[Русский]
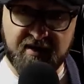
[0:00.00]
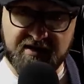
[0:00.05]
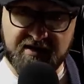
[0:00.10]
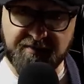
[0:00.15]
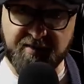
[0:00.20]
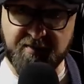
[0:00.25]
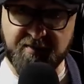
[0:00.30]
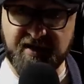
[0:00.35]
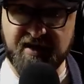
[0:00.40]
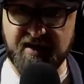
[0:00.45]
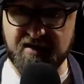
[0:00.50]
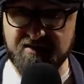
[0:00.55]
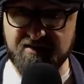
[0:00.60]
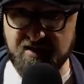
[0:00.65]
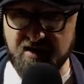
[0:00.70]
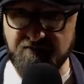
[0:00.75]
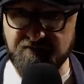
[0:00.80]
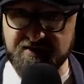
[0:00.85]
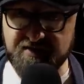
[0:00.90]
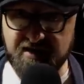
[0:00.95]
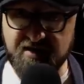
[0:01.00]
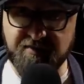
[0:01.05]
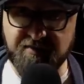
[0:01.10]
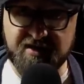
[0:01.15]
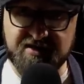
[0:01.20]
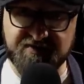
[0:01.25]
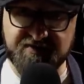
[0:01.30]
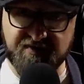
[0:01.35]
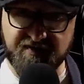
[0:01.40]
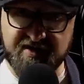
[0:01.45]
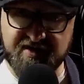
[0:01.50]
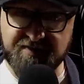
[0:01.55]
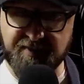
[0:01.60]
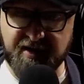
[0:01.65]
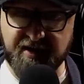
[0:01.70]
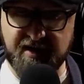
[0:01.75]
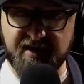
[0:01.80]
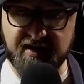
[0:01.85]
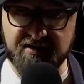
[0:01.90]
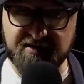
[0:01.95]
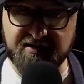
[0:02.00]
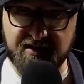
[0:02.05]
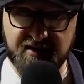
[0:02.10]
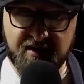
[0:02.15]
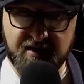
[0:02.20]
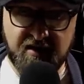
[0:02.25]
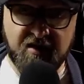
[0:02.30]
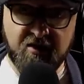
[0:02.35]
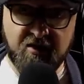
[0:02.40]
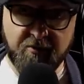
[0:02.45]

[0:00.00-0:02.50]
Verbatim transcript: Это помогает авторам развивать проект.